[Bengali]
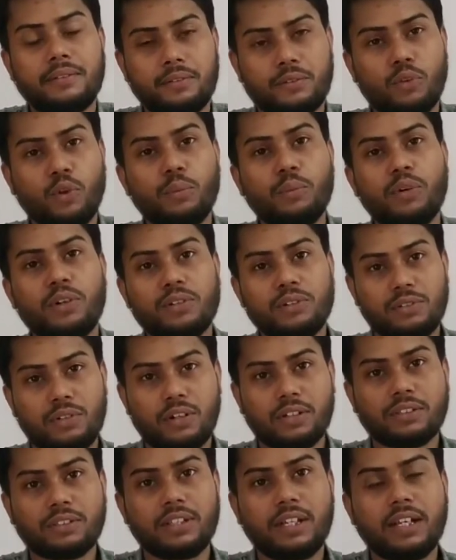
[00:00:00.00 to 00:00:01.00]
দ্রবণ
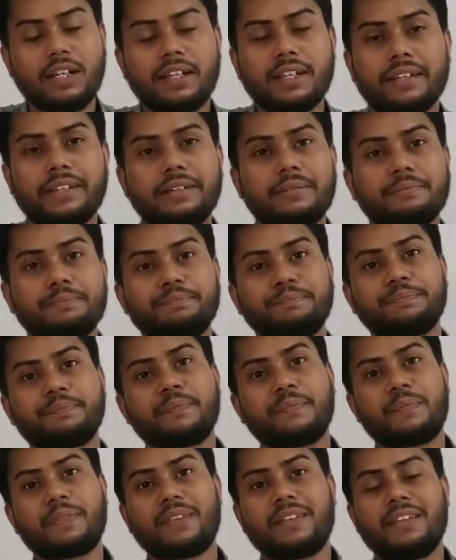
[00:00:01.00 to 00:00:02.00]
অধ্যায়ের
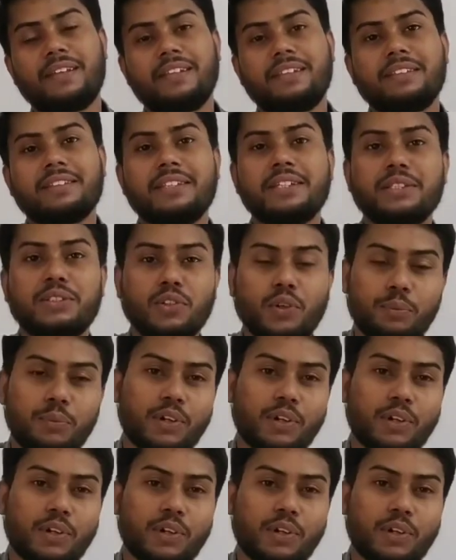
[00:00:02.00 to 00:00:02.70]
দ্বিতীয়